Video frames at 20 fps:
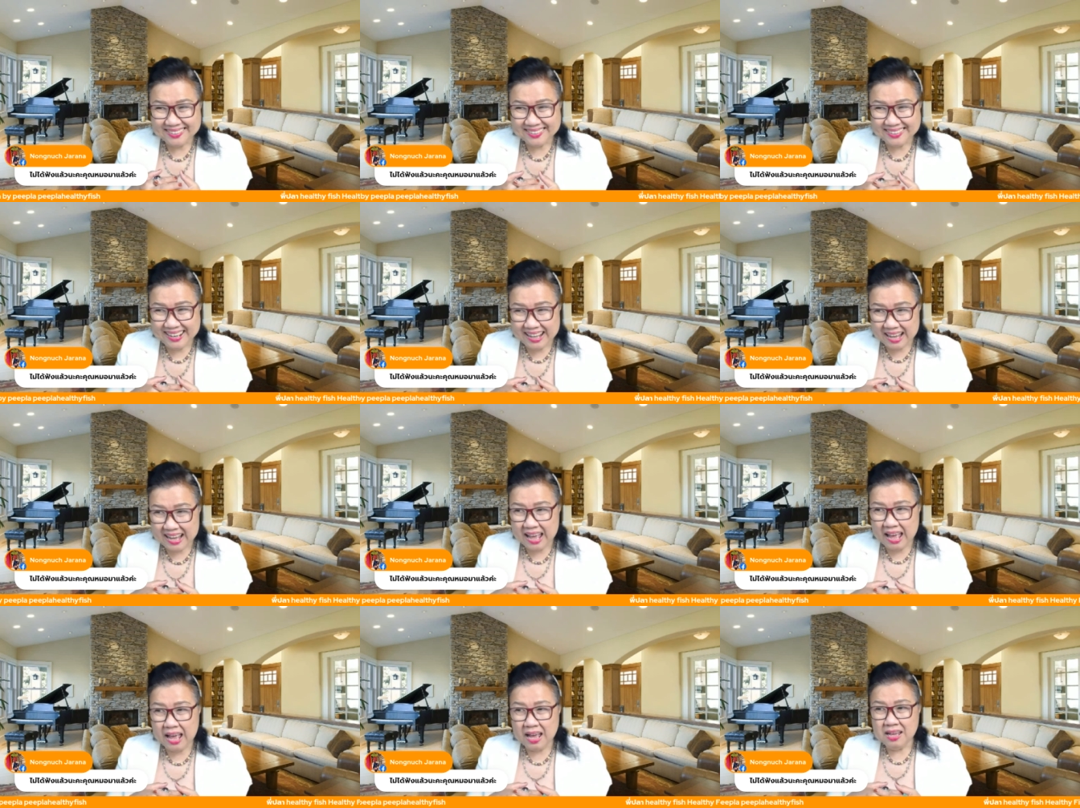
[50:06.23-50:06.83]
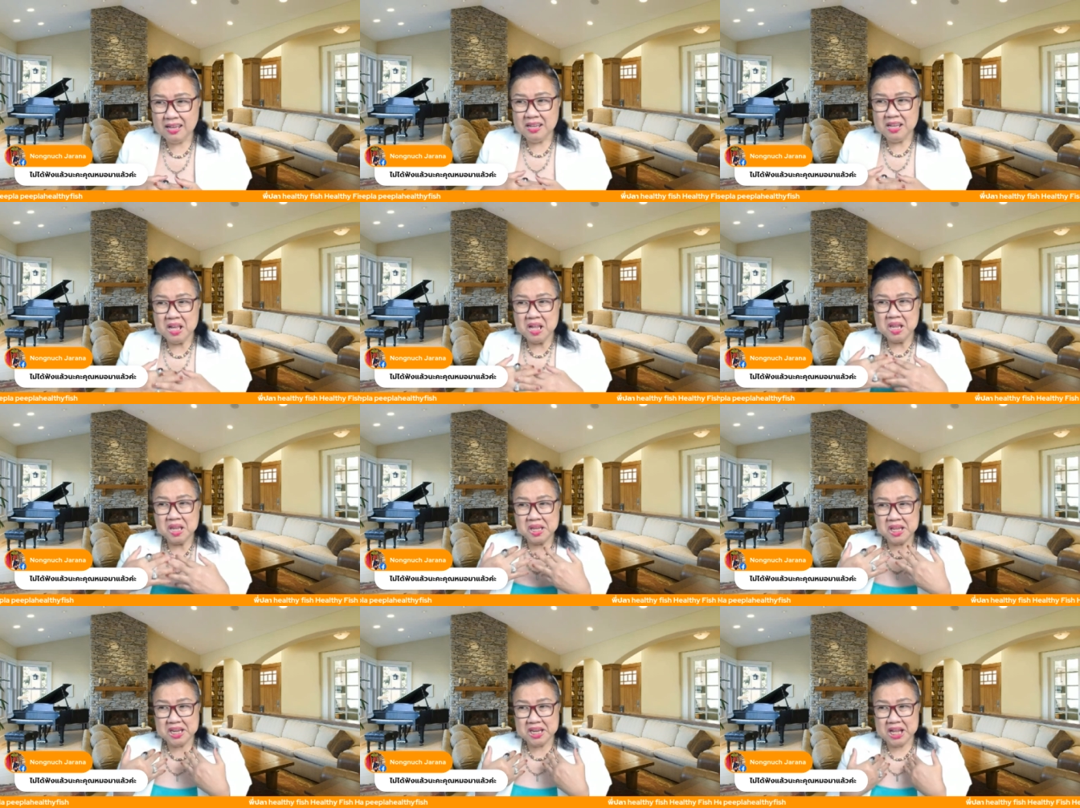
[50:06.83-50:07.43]
นะคะ
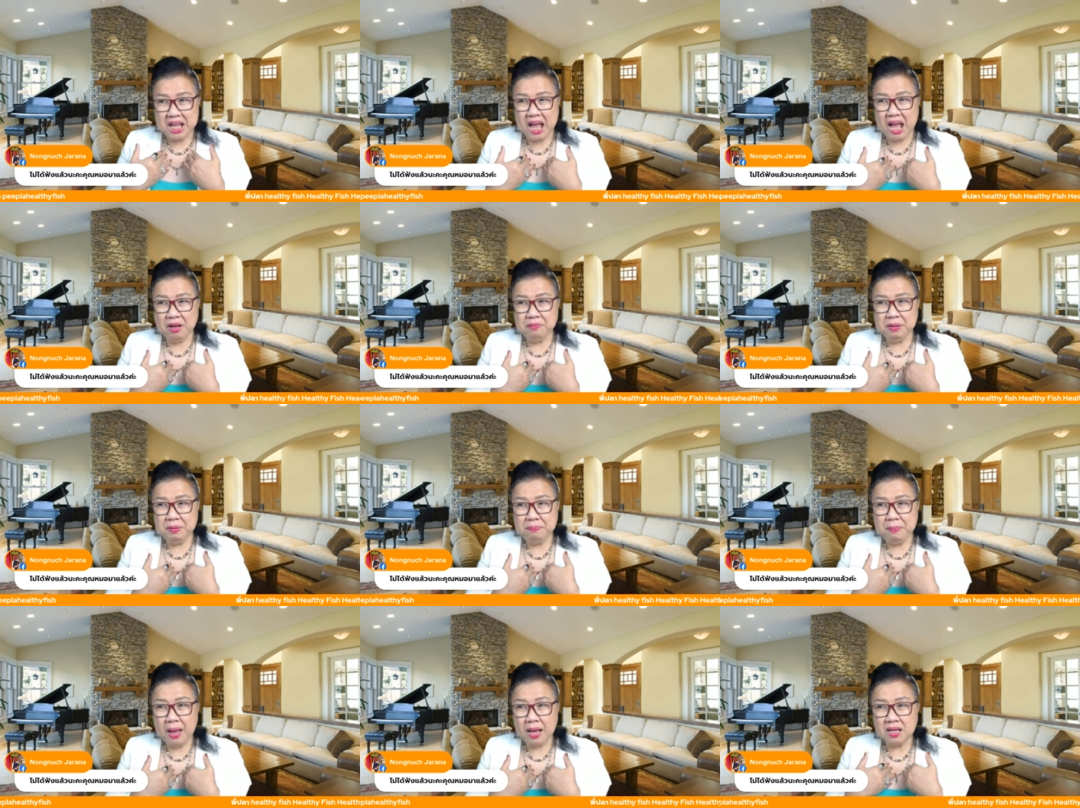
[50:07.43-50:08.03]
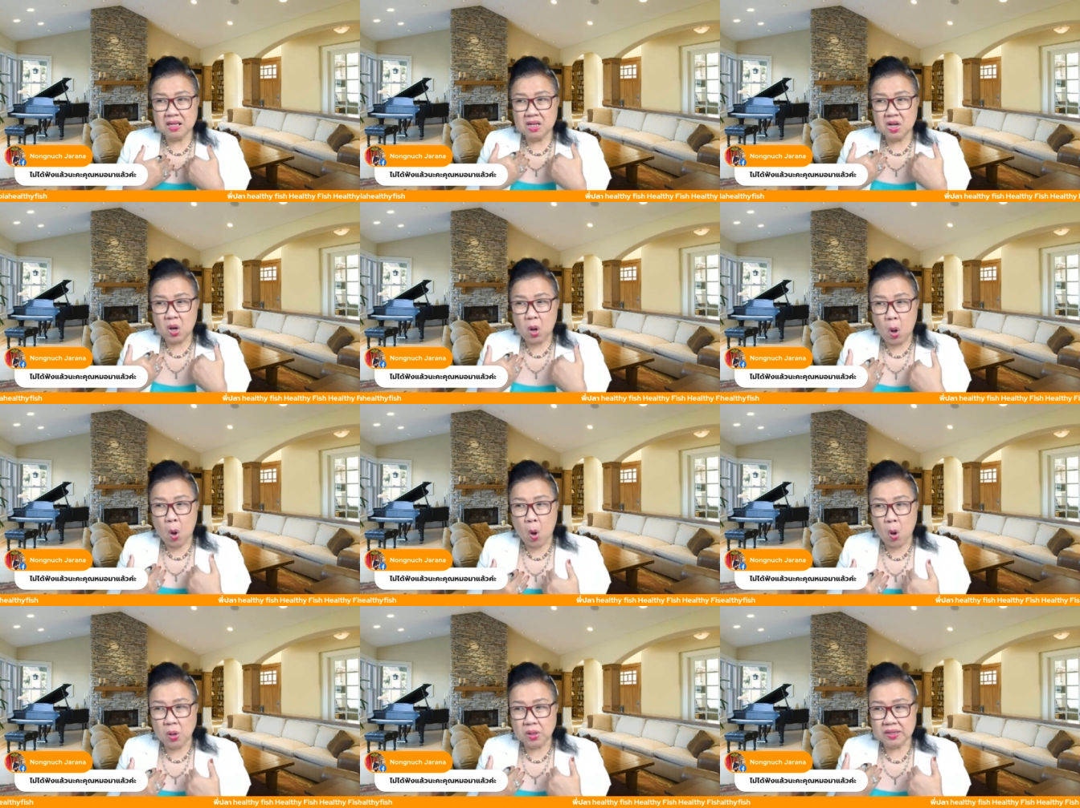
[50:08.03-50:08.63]
สินค้าพี่ปาคือข
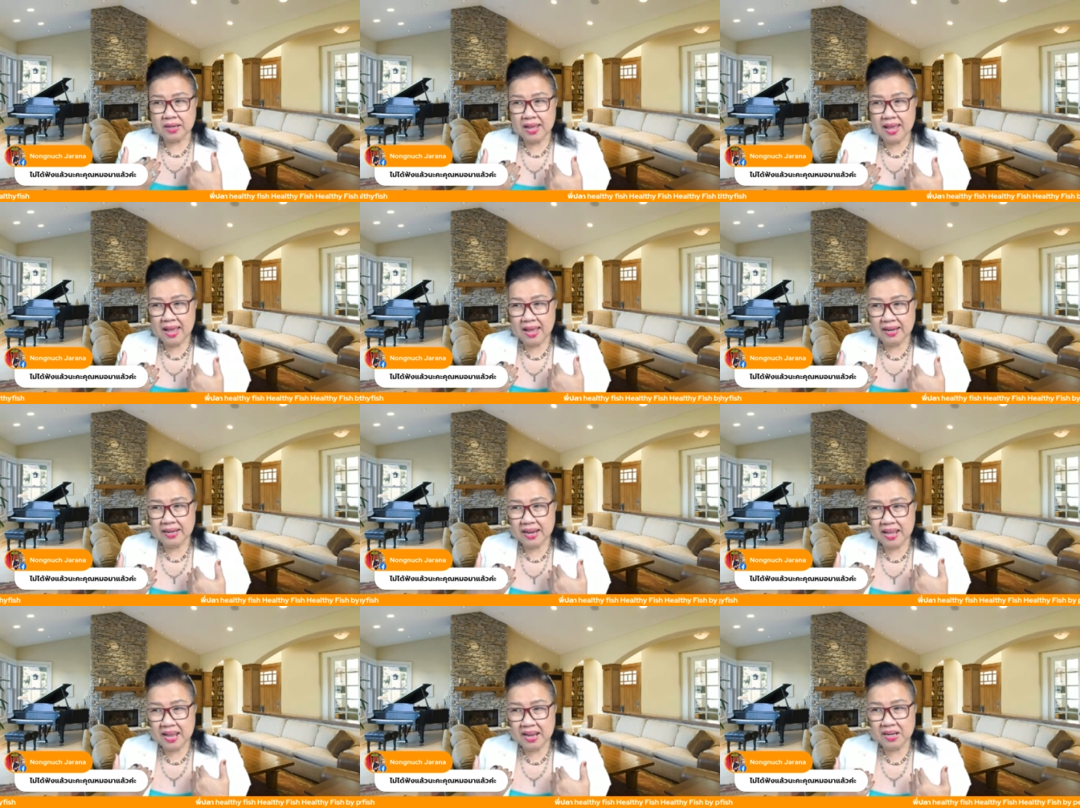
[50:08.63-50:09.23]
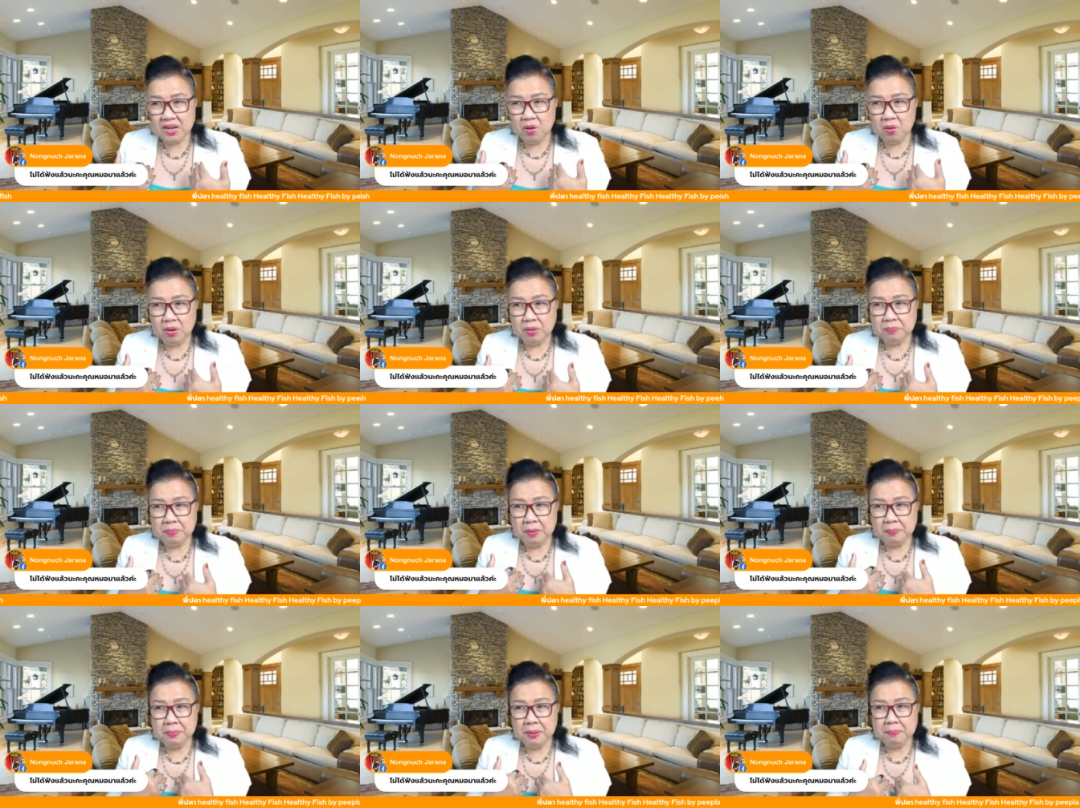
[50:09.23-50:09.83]
องแท้แน่นอนเพ
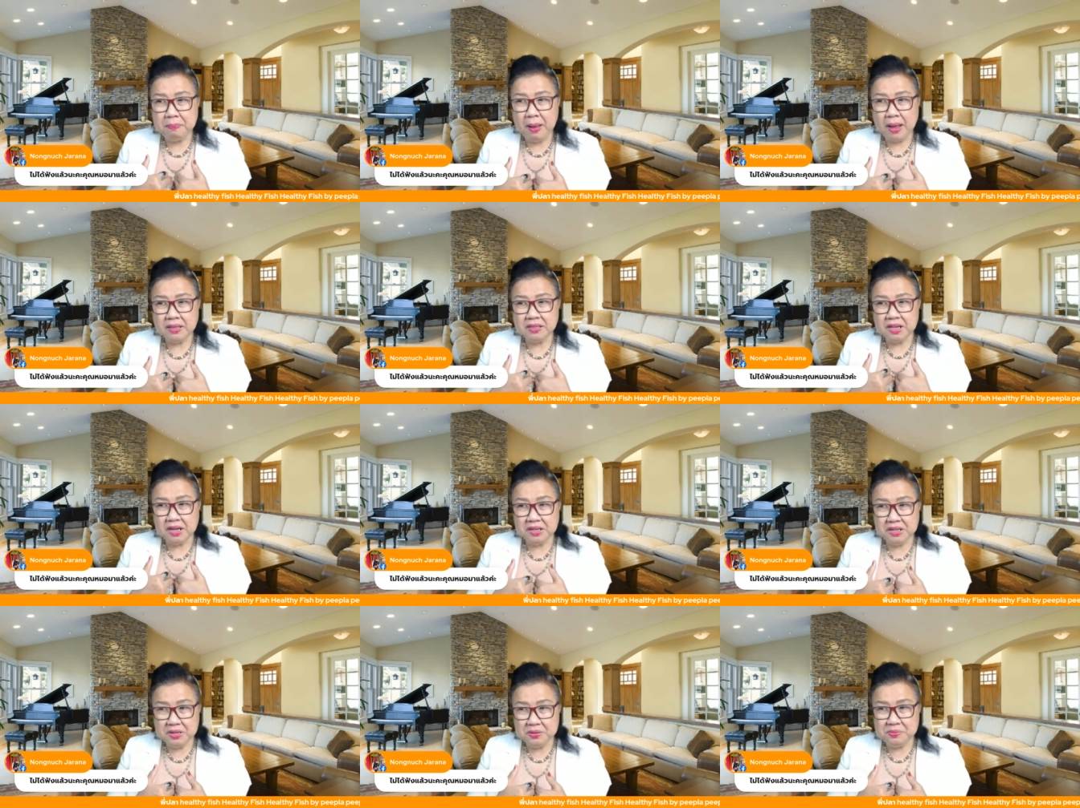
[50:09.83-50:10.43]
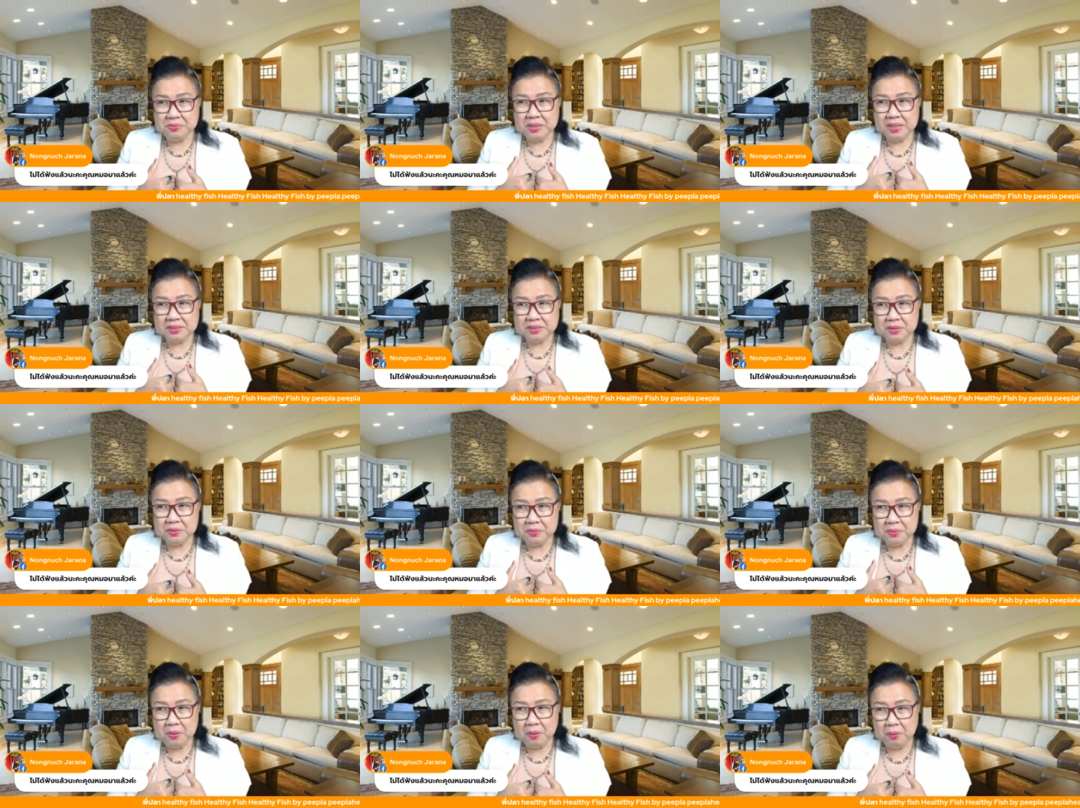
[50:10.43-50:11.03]
ราะพี่ปาจะดีลกับ
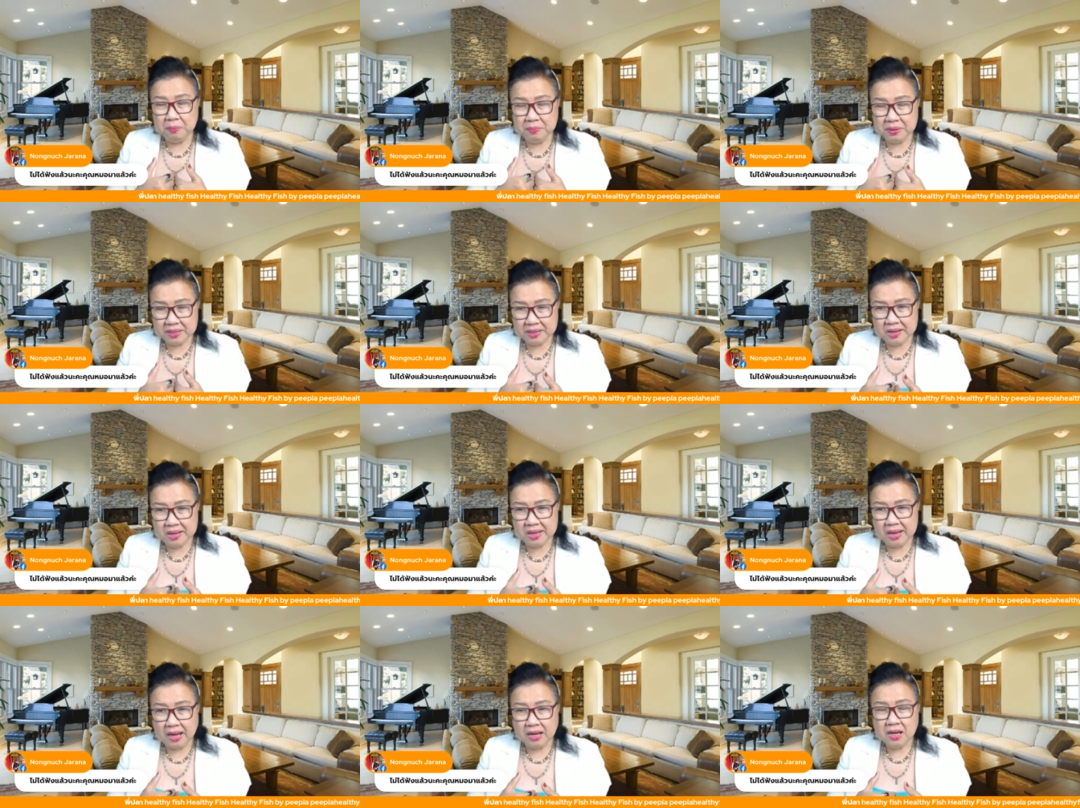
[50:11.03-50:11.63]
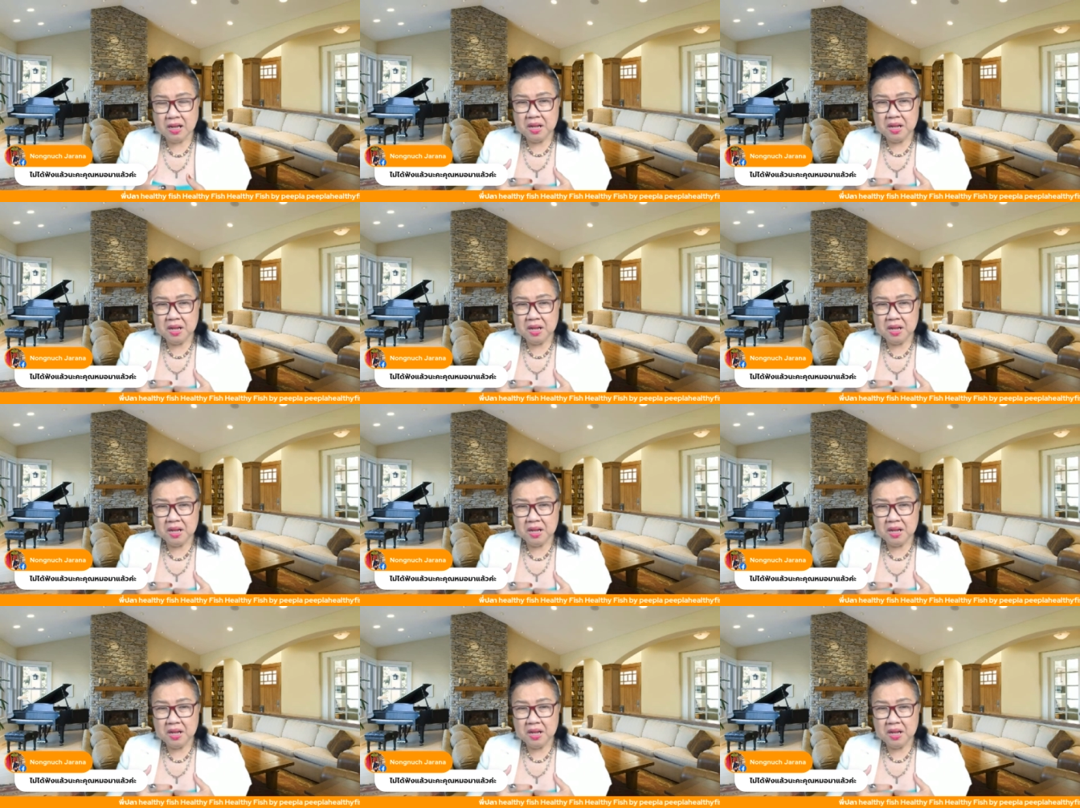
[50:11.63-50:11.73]
เจ้าของบริษัท